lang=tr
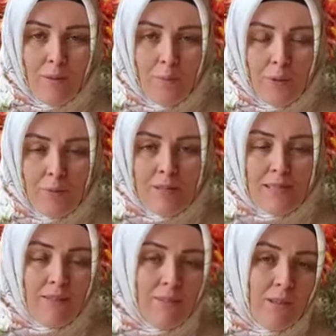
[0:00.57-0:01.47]
Merhaba
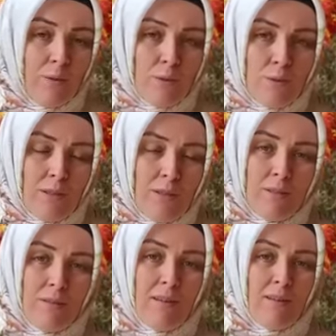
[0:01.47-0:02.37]
sevgili dostlar.
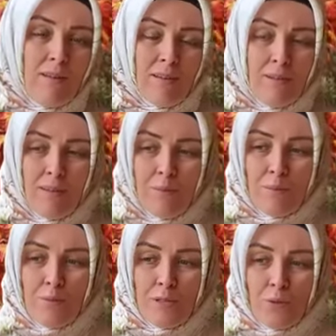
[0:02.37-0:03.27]
Tekrardan
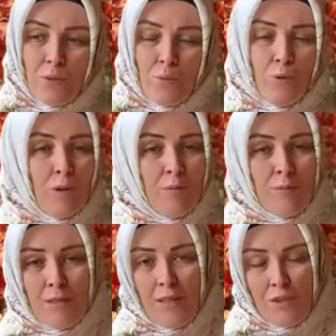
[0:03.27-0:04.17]
hepimize, tüm
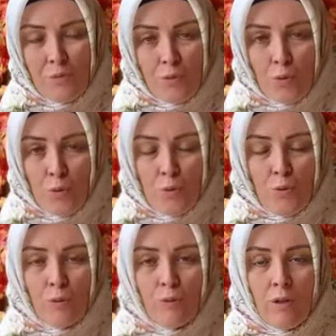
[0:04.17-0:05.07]
ülkemize geçmiş
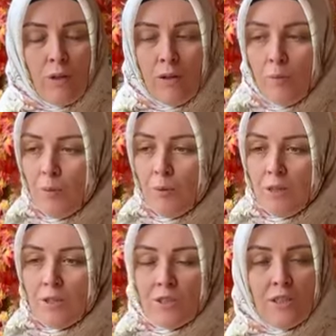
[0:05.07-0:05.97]
olsun.
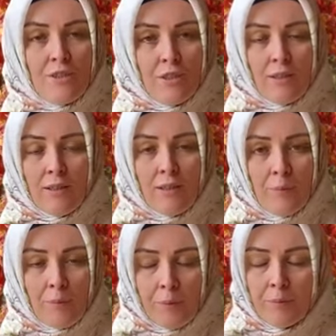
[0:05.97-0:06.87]
Kahramanmaraş'ta yaşanan
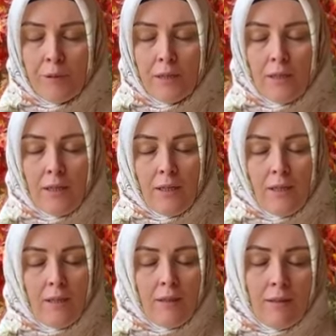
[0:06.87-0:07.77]
deprem
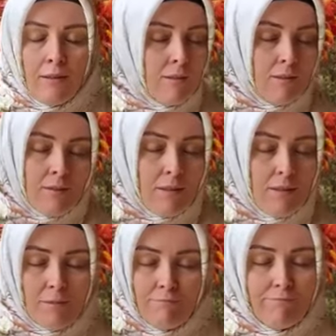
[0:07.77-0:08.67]
e,
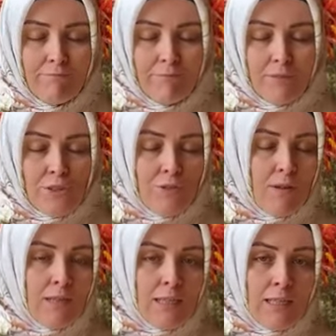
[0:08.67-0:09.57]
hani
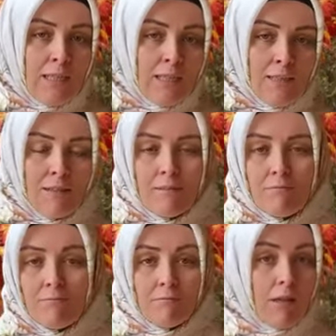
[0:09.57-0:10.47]
civar illeri
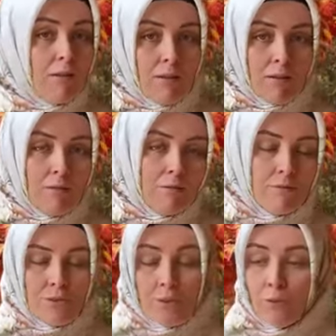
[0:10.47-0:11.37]
hatta
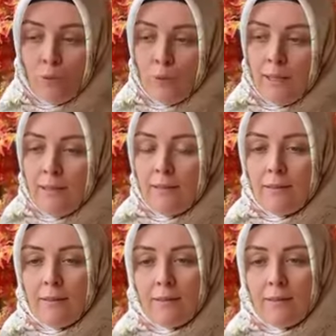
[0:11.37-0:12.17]
işte ülkeleri